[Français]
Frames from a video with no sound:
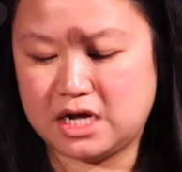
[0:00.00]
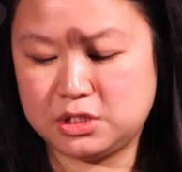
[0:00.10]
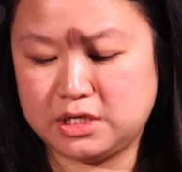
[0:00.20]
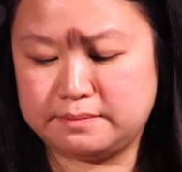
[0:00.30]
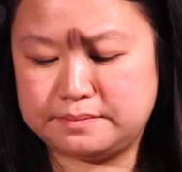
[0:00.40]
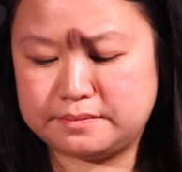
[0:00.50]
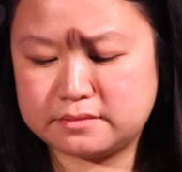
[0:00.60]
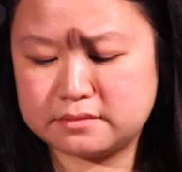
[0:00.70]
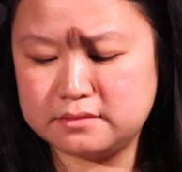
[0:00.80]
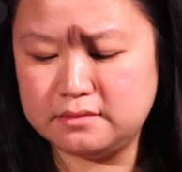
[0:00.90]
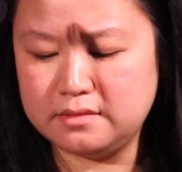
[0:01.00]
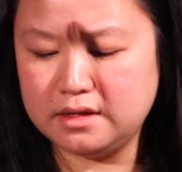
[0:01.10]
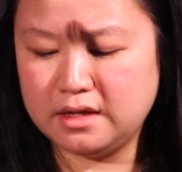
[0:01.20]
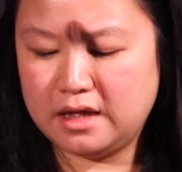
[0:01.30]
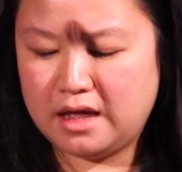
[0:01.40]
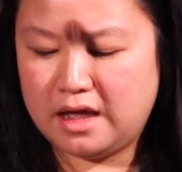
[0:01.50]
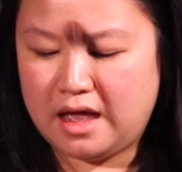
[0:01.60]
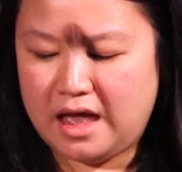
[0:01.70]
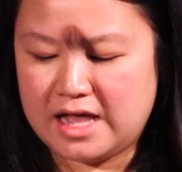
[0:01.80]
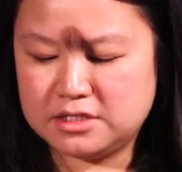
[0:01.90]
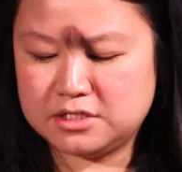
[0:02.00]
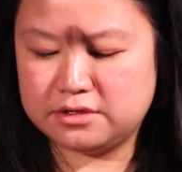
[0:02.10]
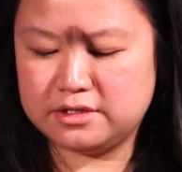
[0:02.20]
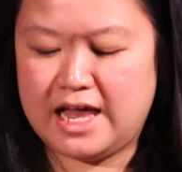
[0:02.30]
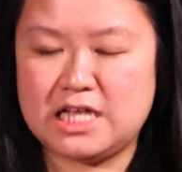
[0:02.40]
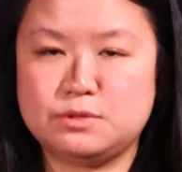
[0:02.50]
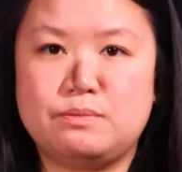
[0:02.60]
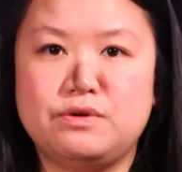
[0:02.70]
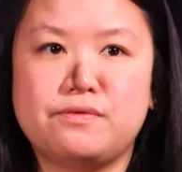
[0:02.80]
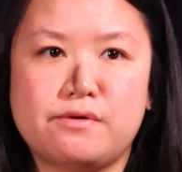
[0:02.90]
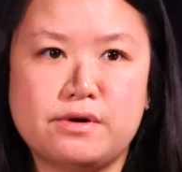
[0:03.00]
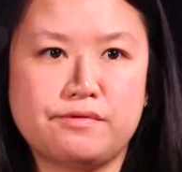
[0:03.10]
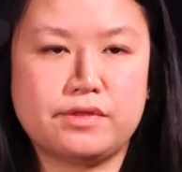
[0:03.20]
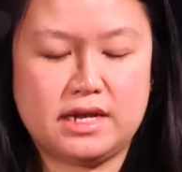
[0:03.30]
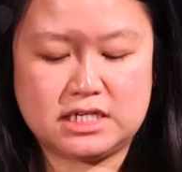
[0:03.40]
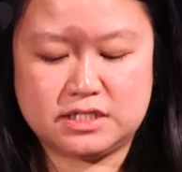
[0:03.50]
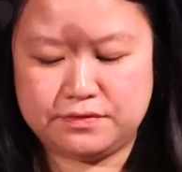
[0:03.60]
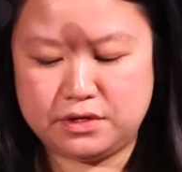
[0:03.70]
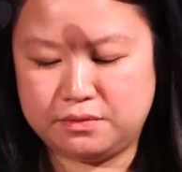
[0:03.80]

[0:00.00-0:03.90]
qui euh, participent à cette discussion. Et euh,